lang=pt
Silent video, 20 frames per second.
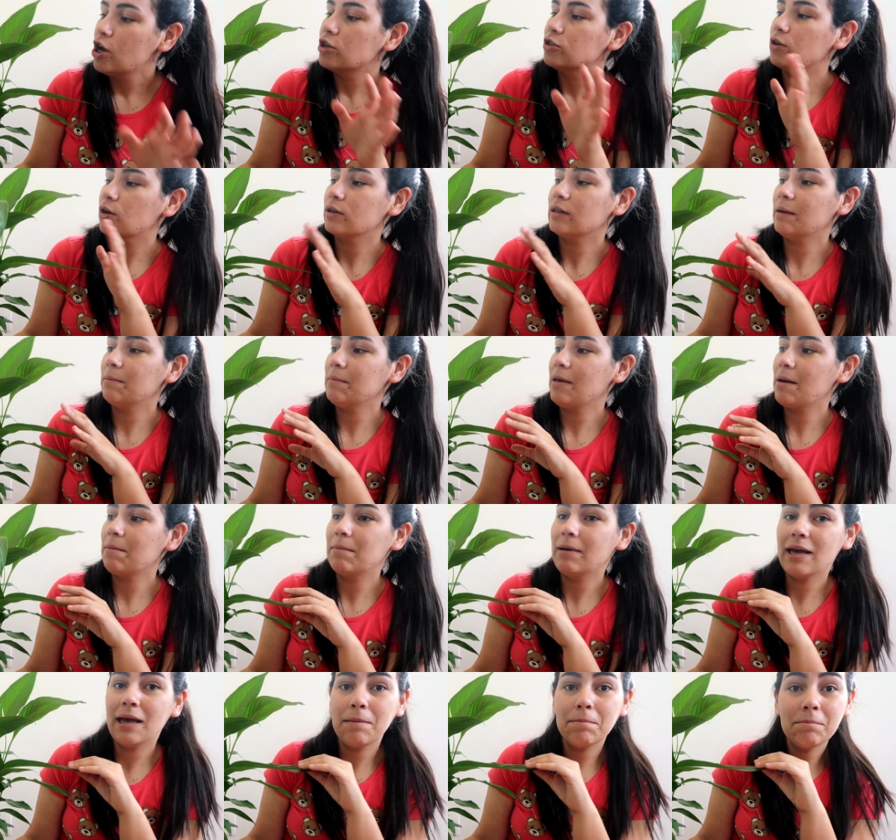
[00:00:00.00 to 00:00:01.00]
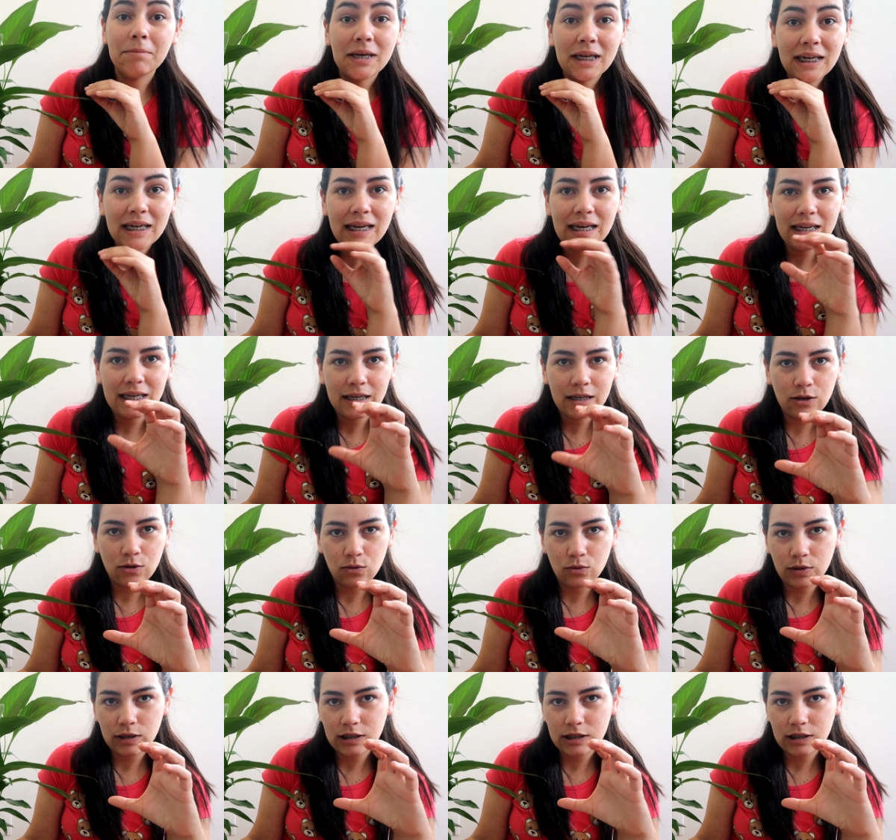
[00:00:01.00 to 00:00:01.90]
Só que o da minha mãe é mini lírio,